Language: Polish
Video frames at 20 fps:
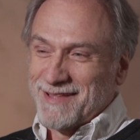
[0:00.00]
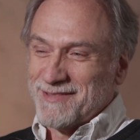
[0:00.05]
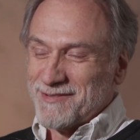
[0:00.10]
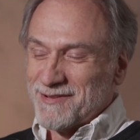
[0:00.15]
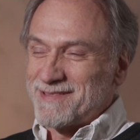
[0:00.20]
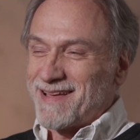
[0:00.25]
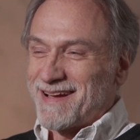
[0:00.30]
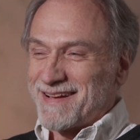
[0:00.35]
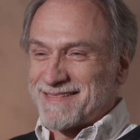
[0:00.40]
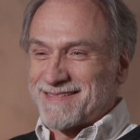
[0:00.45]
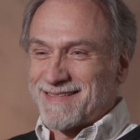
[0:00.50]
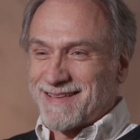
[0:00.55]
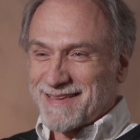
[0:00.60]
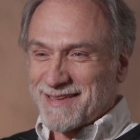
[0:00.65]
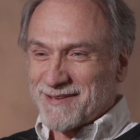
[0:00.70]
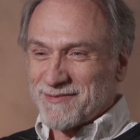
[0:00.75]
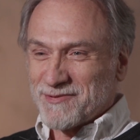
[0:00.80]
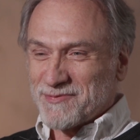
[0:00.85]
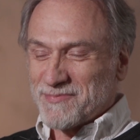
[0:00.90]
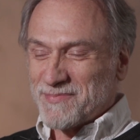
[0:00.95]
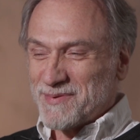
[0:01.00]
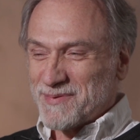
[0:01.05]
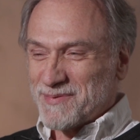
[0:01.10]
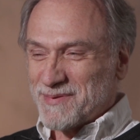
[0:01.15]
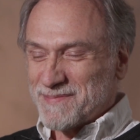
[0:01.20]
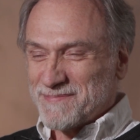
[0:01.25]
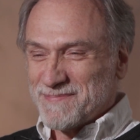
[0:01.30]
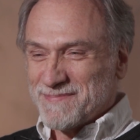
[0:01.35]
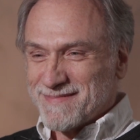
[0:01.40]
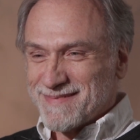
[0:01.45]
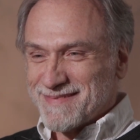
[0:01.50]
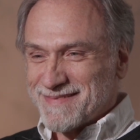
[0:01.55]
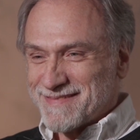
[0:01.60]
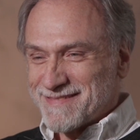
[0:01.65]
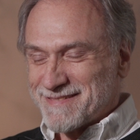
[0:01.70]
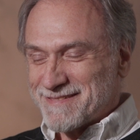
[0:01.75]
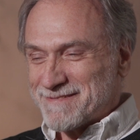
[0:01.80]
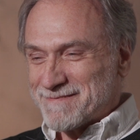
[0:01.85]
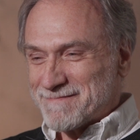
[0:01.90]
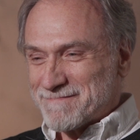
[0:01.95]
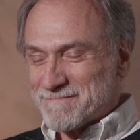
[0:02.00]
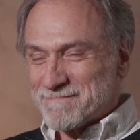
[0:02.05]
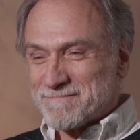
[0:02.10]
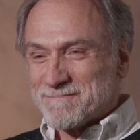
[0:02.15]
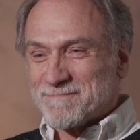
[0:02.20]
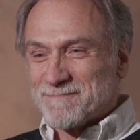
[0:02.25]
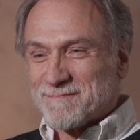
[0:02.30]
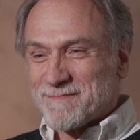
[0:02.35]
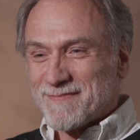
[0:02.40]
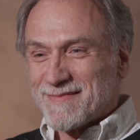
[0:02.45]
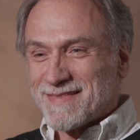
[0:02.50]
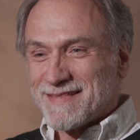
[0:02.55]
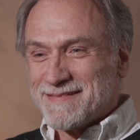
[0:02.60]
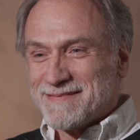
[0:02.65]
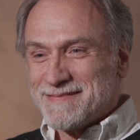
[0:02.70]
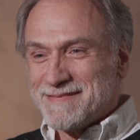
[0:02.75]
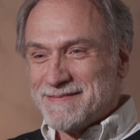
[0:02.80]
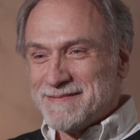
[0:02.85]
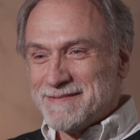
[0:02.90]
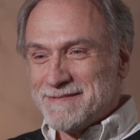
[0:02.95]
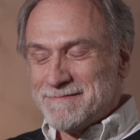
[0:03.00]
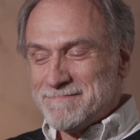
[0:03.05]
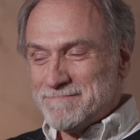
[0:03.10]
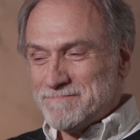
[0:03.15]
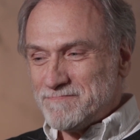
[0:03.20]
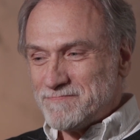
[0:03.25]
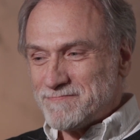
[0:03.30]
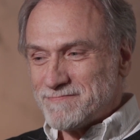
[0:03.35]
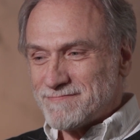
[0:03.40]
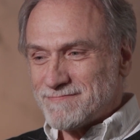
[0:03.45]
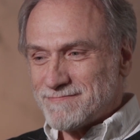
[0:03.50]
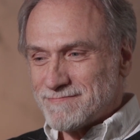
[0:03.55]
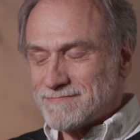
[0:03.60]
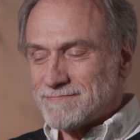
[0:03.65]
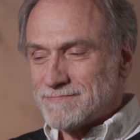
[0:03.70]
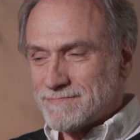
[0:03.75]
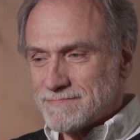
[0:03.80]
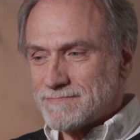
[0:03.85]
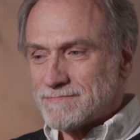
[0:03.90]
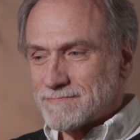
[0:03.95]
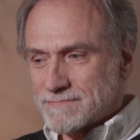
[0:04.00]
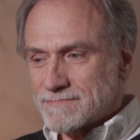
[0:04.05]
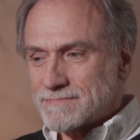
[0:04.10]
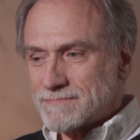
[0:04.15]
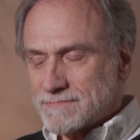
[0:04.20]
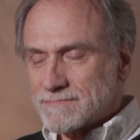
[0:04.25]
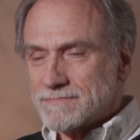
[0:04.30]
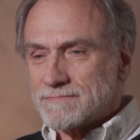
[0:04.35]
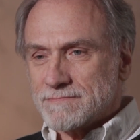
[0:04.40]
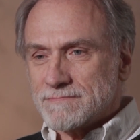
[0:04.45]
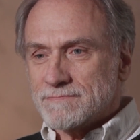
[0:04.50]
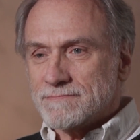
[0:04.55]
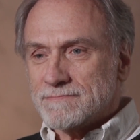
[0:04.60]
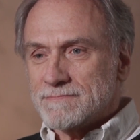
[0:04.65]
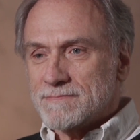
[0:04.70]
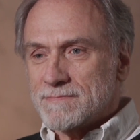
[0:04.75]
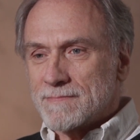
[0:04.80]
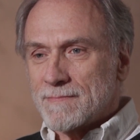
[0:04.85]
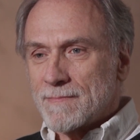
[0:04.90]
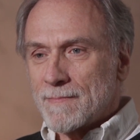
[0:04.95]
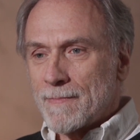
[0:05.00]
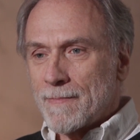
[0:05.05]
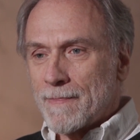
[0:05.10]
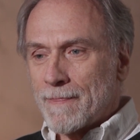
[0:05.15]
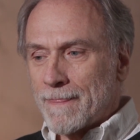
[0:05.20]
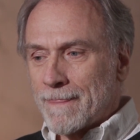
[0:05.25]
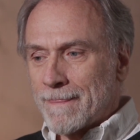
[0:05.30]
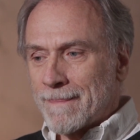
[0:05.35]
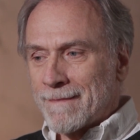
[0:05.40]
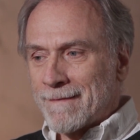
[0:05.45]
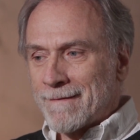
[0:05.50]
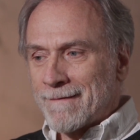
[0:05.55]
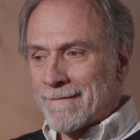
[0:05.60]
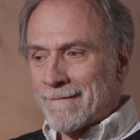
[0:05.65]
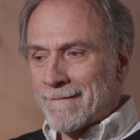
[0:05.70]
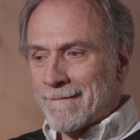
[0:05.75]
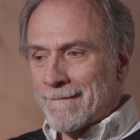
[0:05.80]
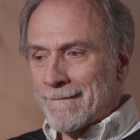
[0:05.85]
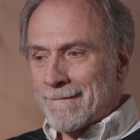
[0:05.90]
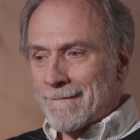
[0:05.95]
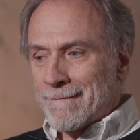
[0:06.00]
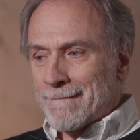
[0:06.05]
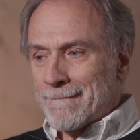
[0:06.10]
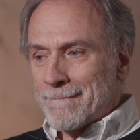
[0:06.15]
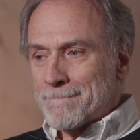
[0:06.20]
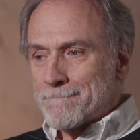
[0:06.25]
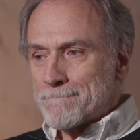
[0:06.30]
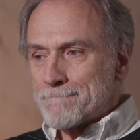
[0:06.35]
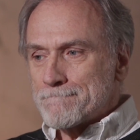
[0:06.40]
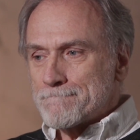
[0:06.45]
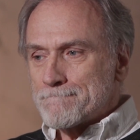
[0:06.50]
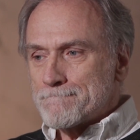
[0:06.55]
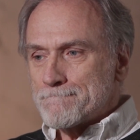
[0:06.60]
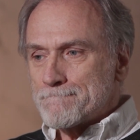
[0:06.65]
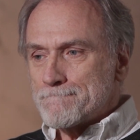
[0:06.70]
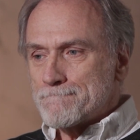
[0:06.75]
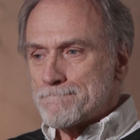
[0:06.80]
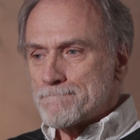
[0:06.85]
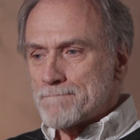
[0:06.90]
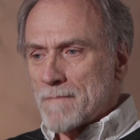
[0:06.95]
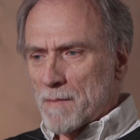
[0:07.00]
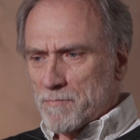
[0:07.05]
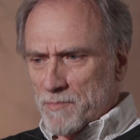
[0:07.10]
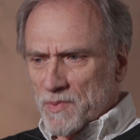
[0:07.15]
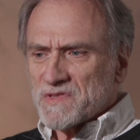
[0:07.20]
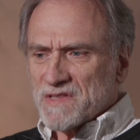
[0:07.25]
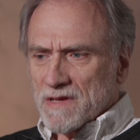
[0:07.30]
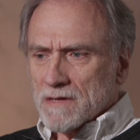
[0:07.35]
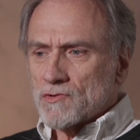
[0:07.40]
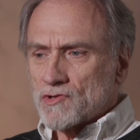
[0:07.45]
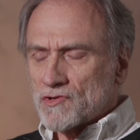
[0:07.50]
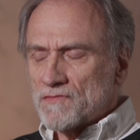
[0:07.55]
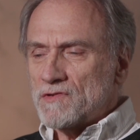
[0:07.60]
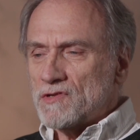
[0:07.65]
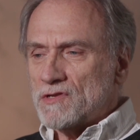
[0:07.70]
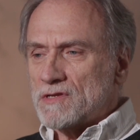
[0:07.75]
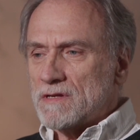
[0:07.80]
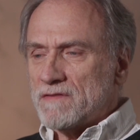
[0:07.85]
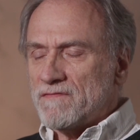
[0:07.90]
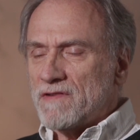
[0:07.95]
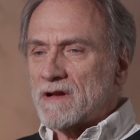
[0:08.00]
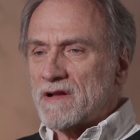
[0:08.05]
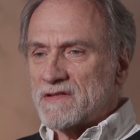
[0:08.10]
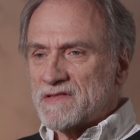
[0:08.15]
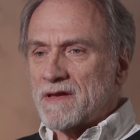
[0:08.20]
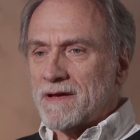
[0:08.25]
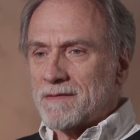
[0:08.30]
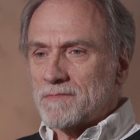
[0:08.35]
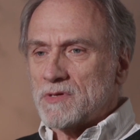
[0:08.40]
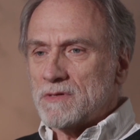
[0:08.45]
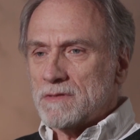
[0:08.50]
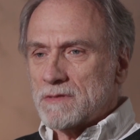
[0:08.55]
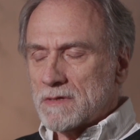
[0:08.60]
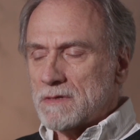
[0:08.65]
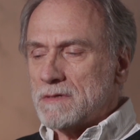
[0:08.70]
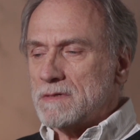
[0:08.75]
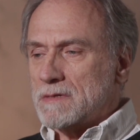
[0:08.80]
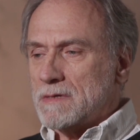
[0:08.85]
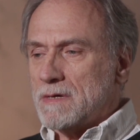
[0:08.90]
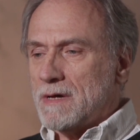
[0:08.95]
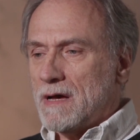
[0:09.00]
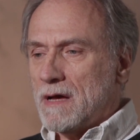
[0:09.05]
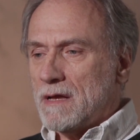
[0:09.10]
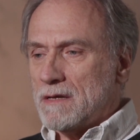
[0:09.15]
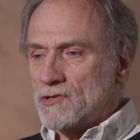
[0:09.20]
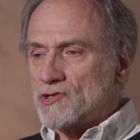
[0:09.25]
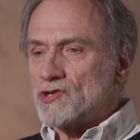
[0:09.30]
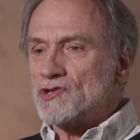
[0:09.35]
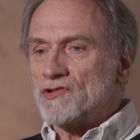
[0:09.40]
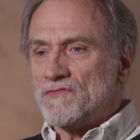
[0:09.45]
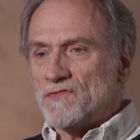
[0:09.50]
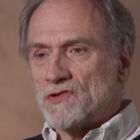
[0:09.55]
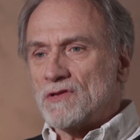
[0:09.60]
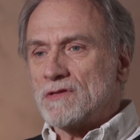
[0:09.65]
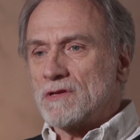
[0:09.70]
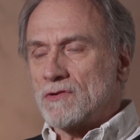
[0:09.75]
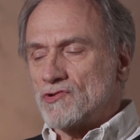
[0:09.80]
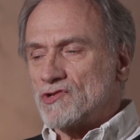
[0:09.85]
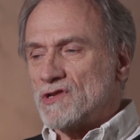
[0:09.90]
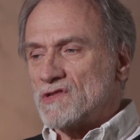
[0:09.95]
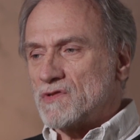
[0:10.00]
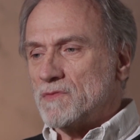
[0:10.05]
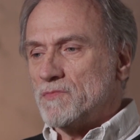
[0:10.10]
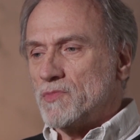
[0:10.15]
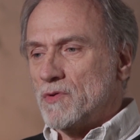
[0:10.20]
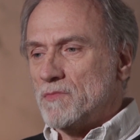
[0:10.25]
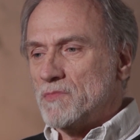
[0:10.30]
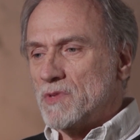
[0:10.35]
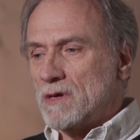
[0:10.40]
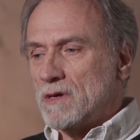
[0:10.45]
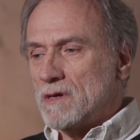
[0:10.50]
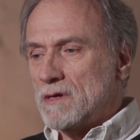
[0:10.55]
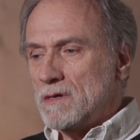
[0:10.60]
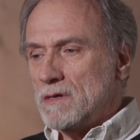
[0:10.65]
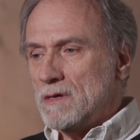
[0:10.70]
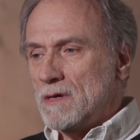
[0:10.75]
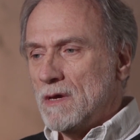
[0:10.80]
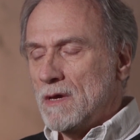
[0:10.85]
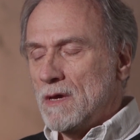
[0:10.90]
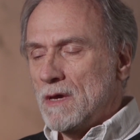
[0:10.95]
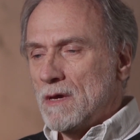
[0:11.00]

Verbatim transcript: No tak, tak jakoś było. No ale jak poszedłeś do szkoły, baletowych to już czasu na kumpli nie było ani na podwórku. Mhm. No, poza oczywiście wakacjami, tak, ale rzeczywiście tego czasu było mniej.